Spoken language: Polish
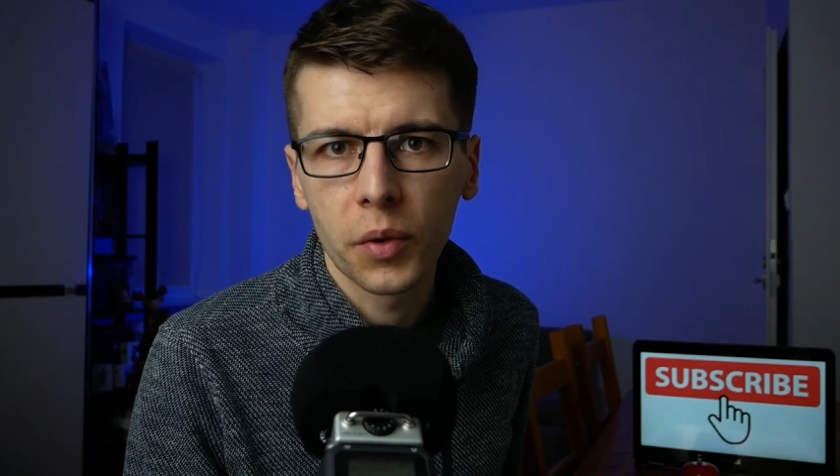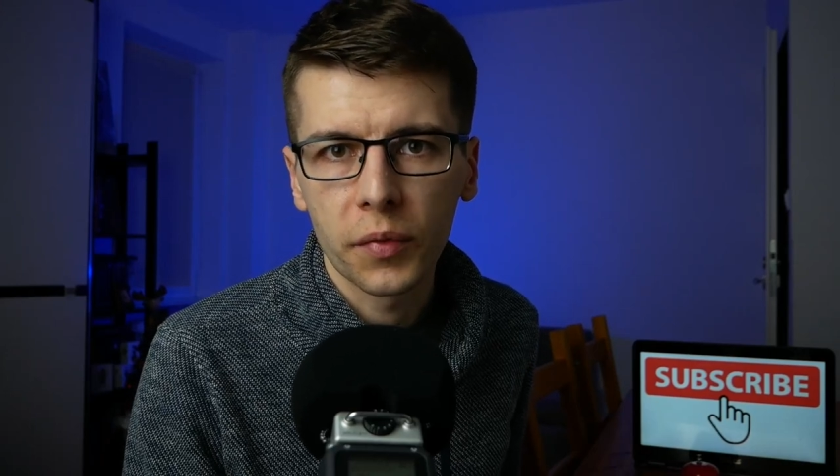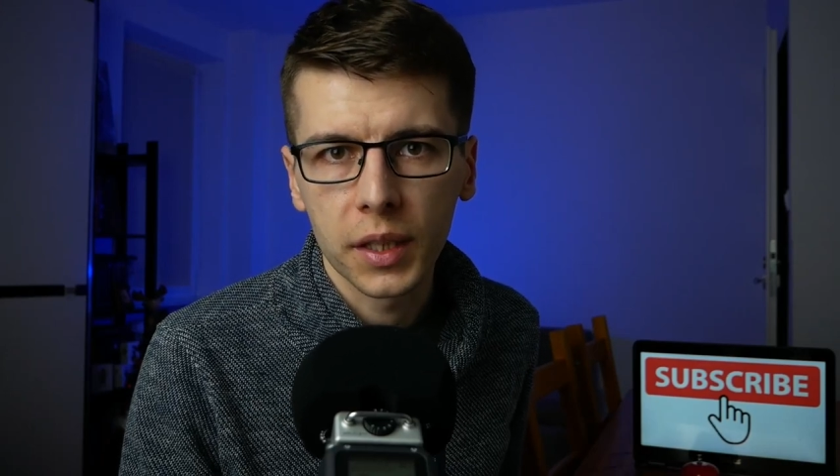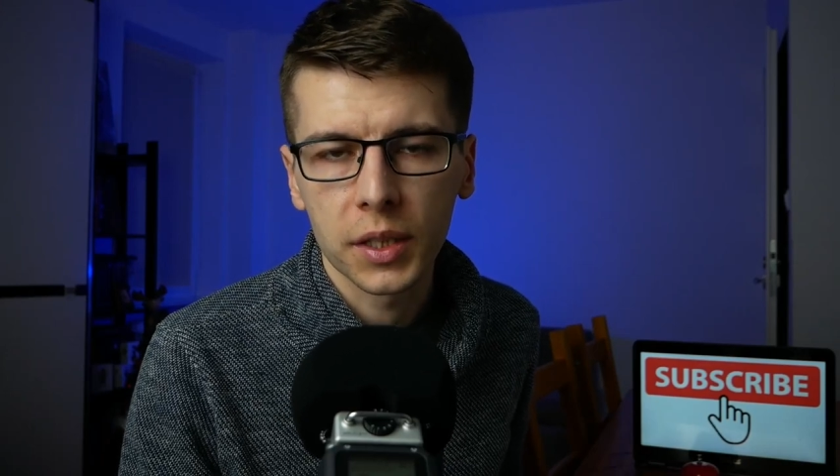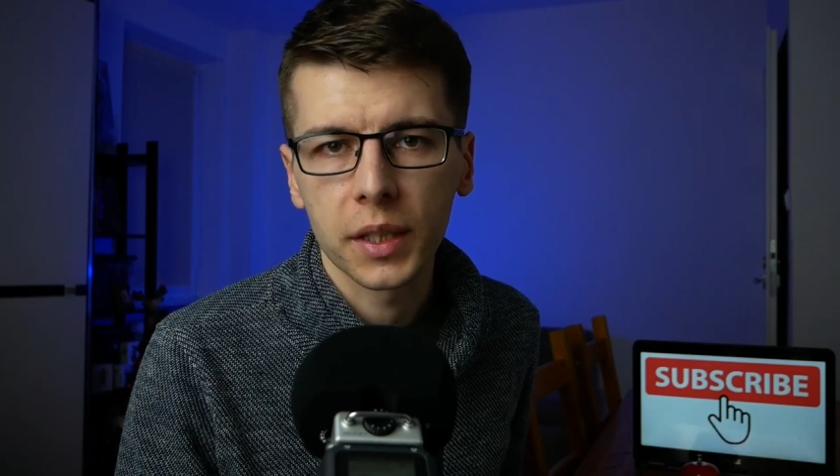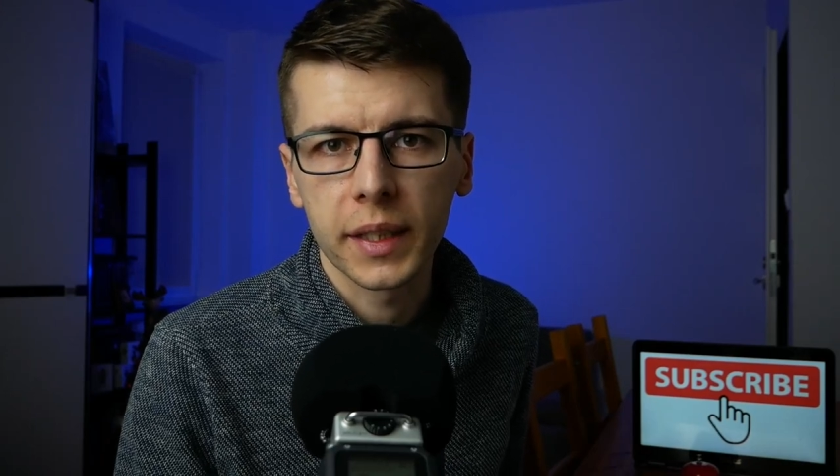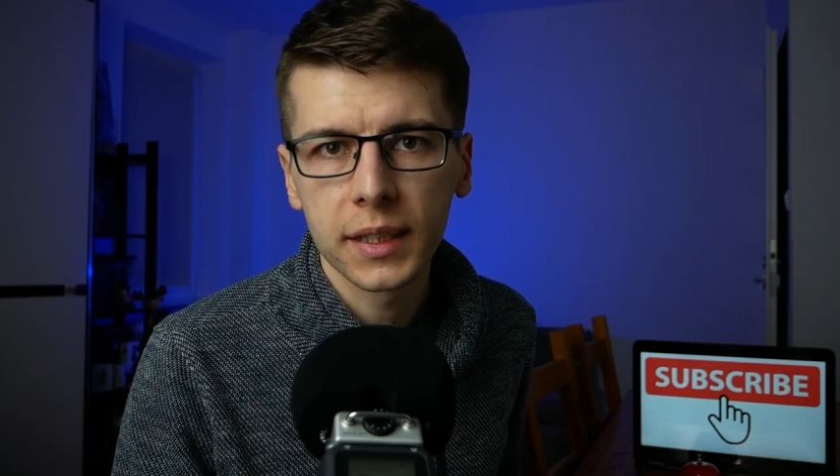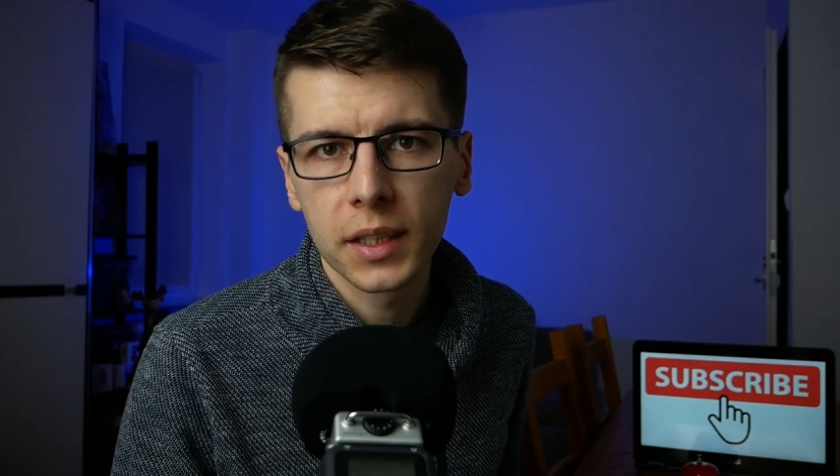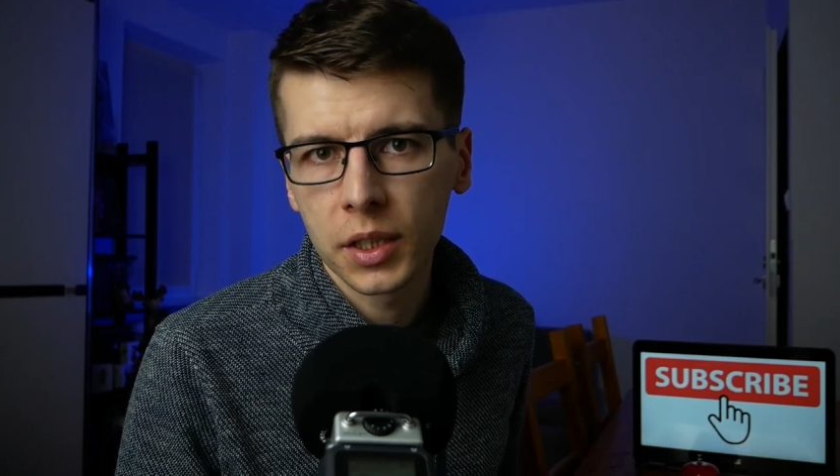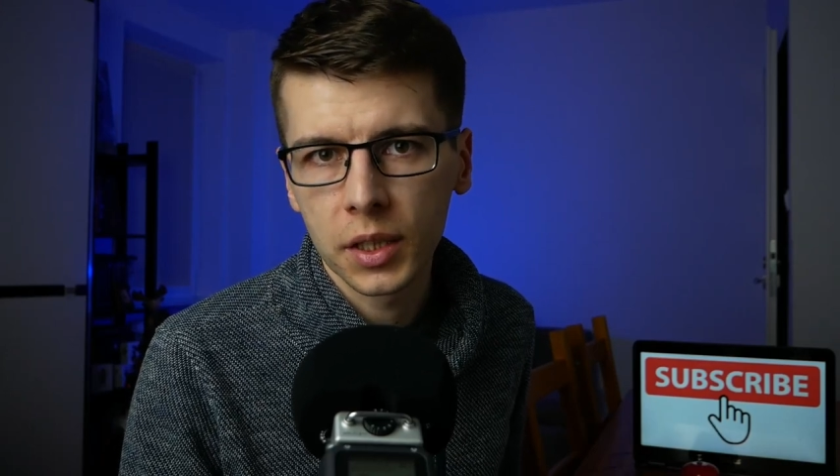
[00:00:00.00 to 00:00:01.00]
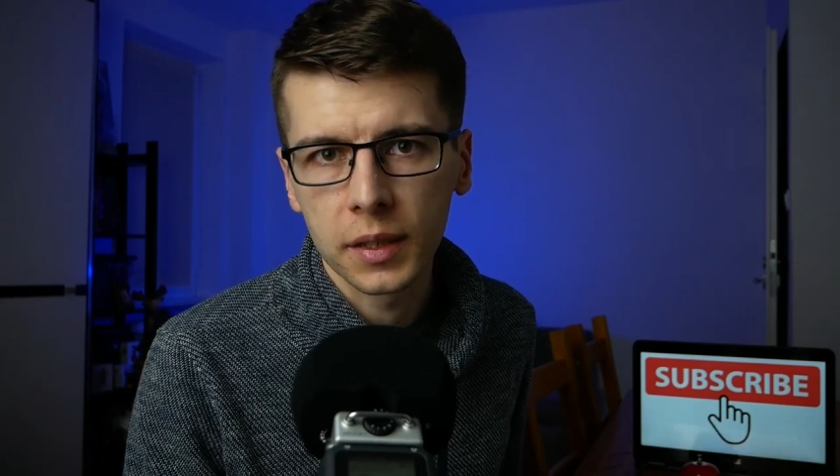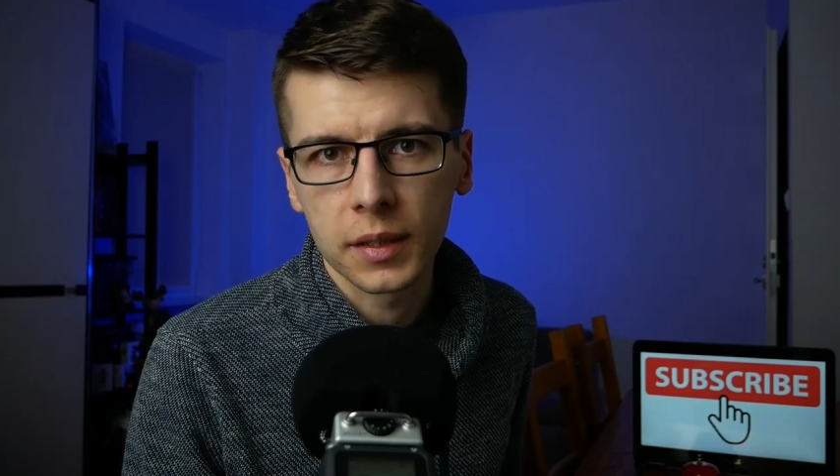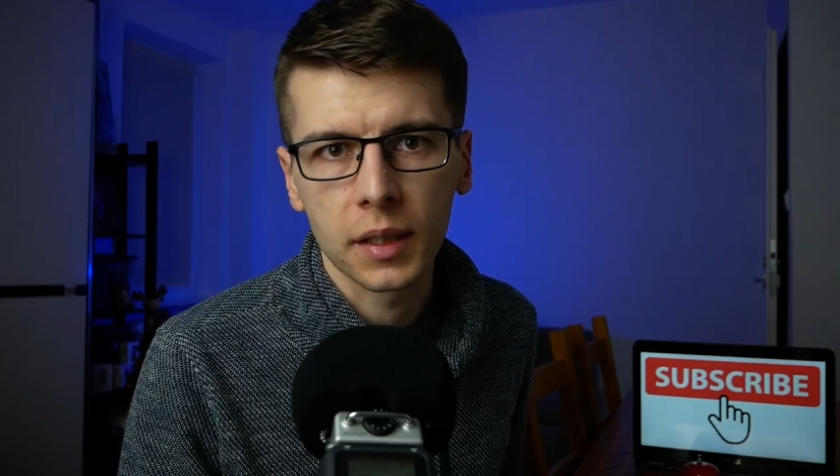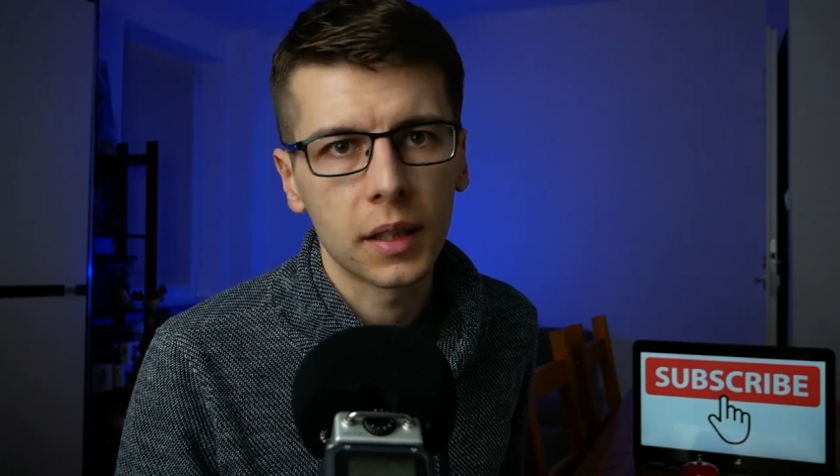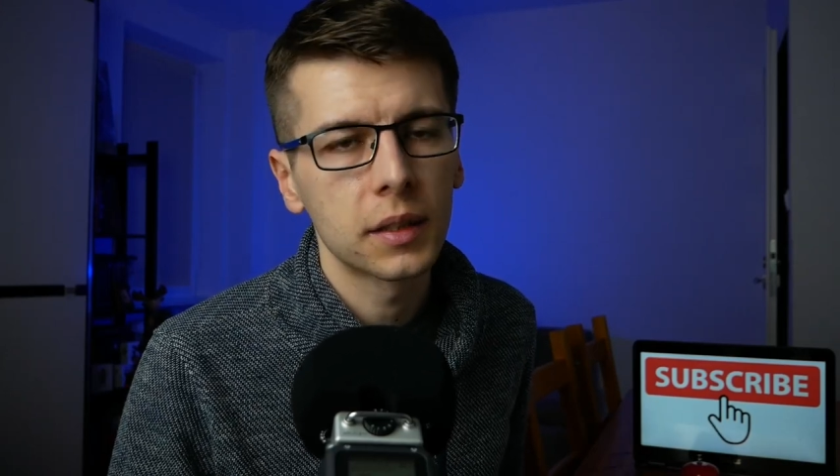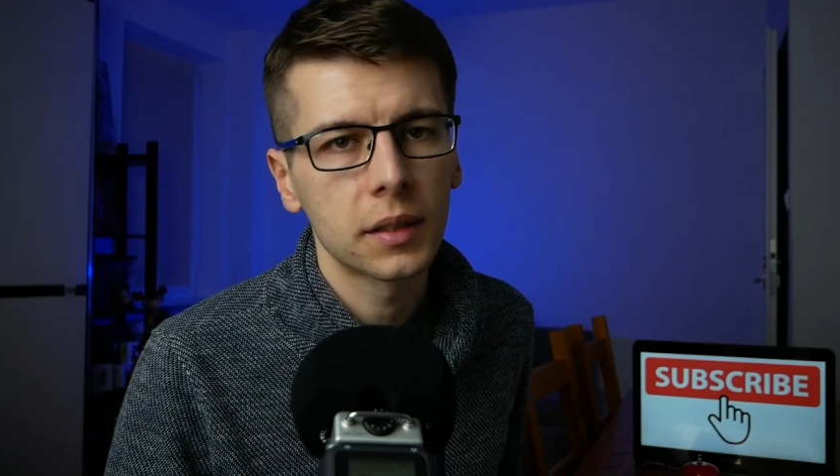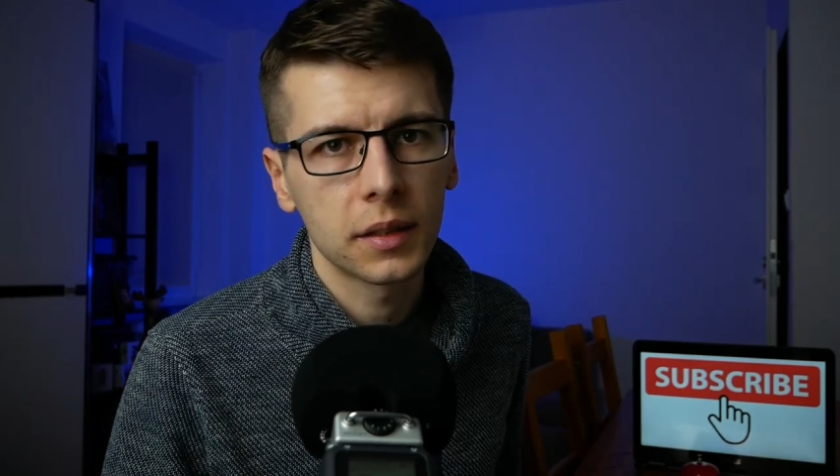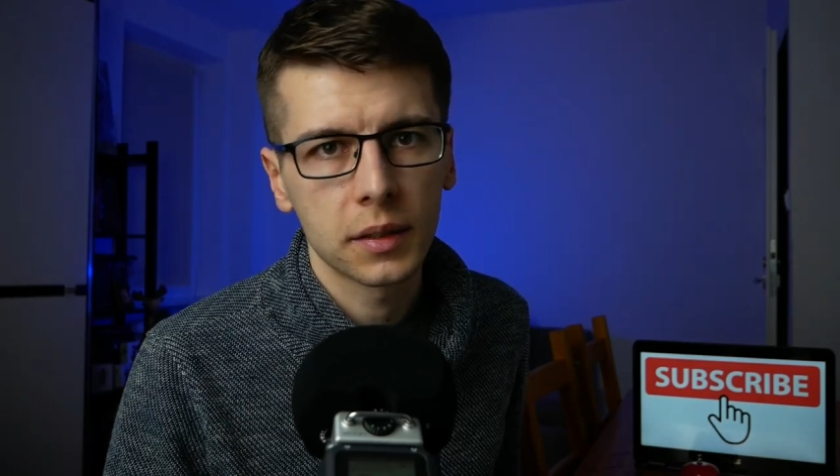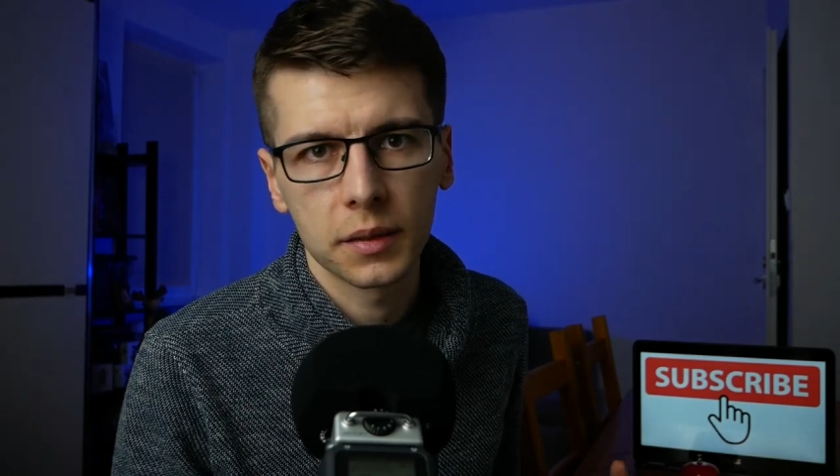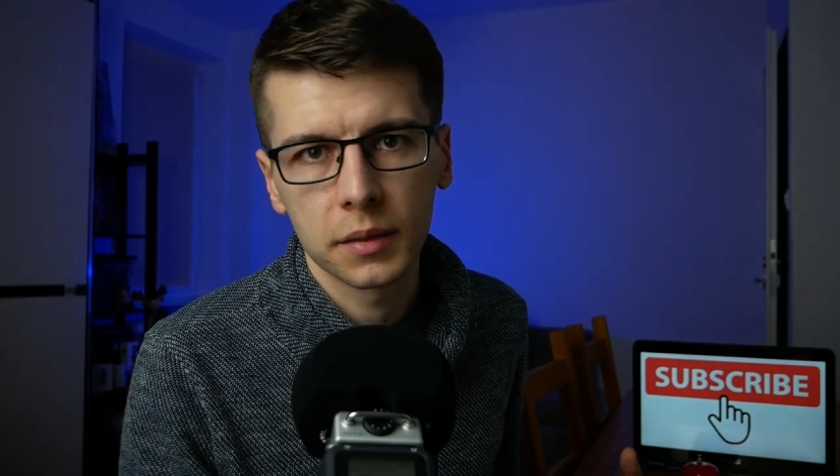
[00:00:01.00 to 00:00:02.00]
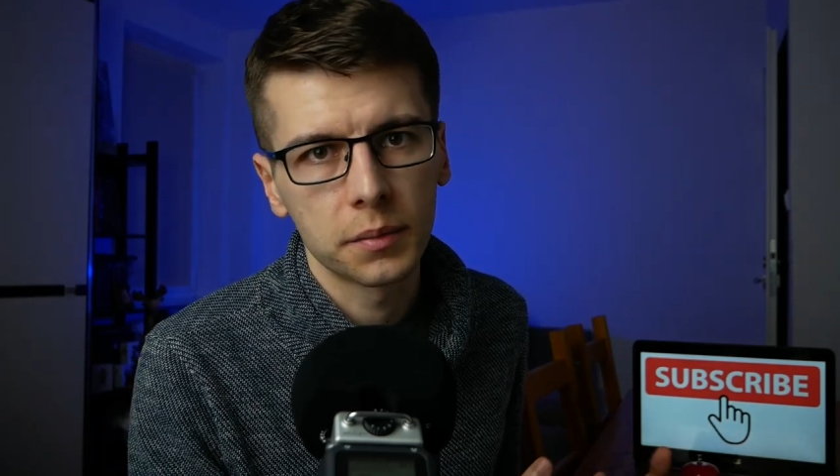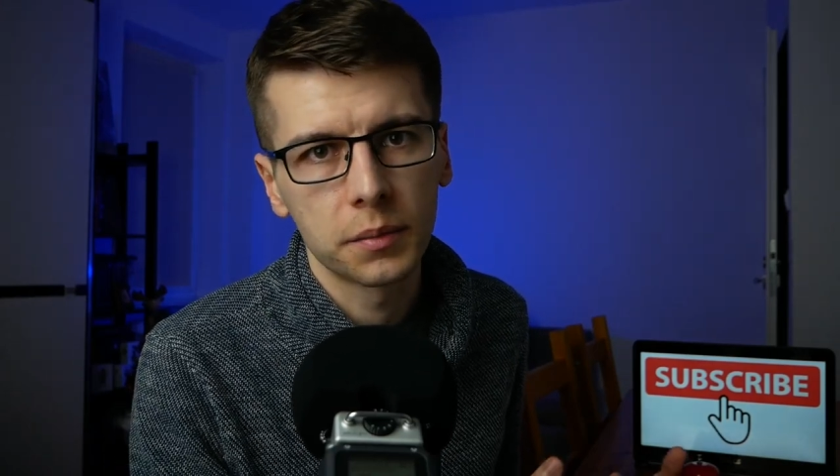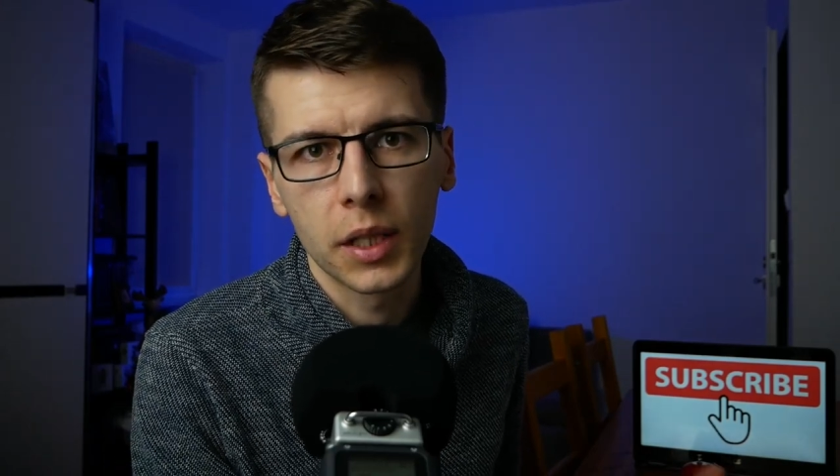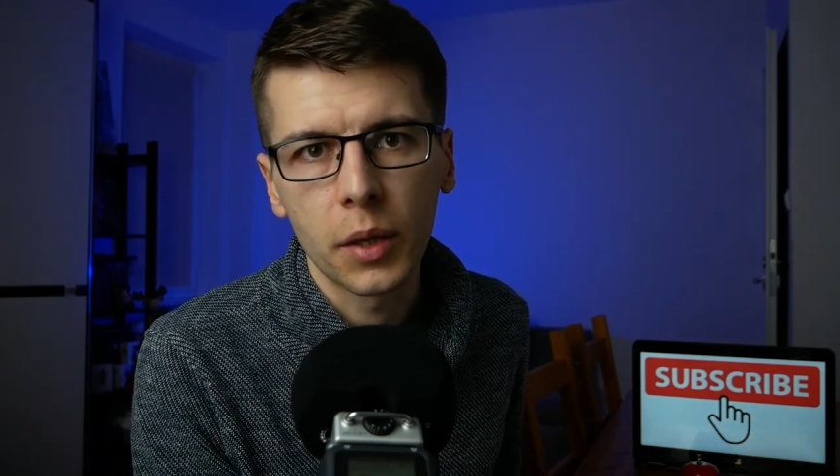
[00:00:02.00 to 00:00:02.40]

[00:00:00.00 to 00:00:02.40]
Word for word: powietrze jest czyste, y,